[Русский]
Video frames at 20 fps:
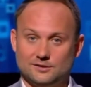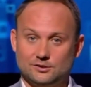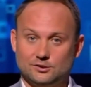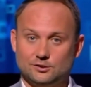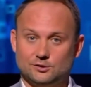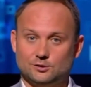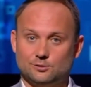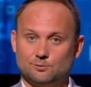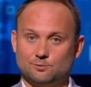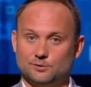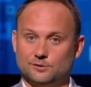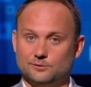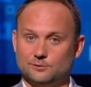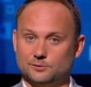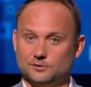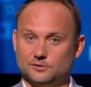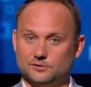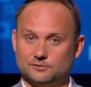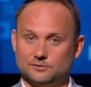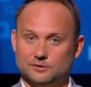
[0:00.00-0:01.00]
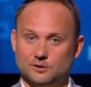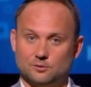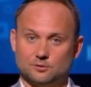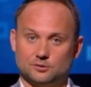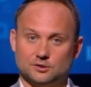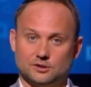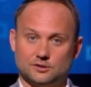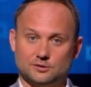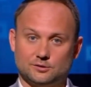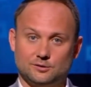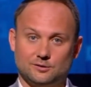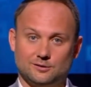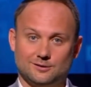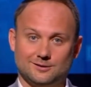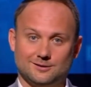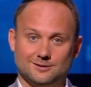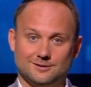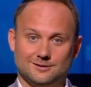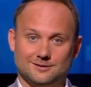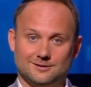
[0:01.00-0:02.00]
лично, чтобы появился второй «Шахтер»,
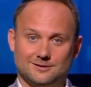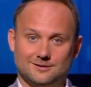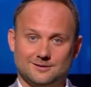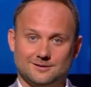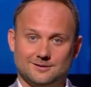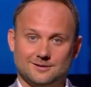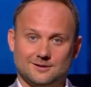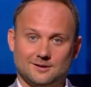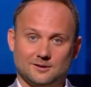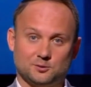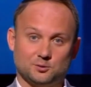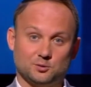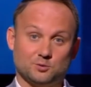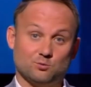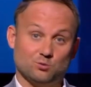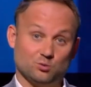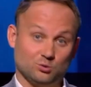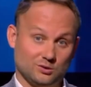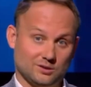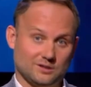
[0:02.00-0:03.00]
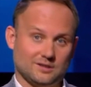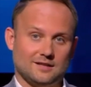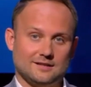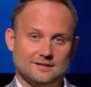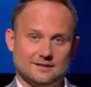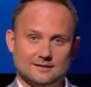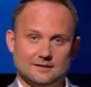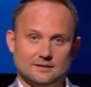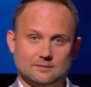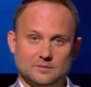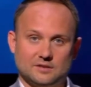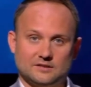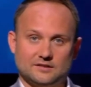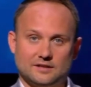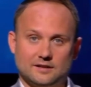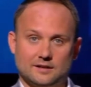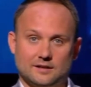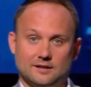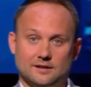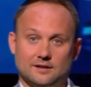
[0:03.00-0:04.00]
который будет играть на
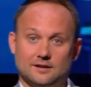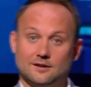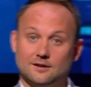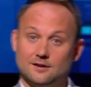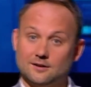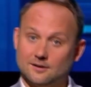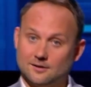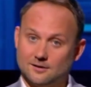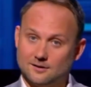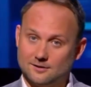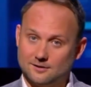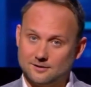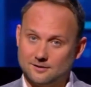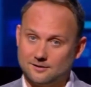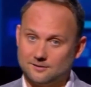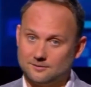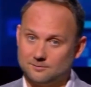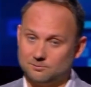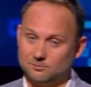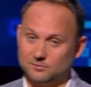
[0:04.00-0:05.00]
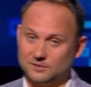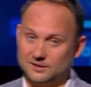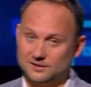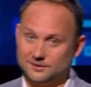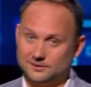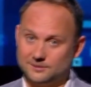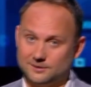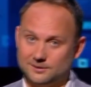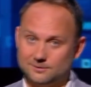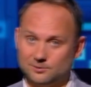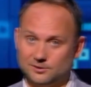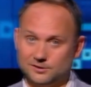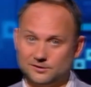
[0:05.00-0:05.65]
Донбасс-арене. Этот день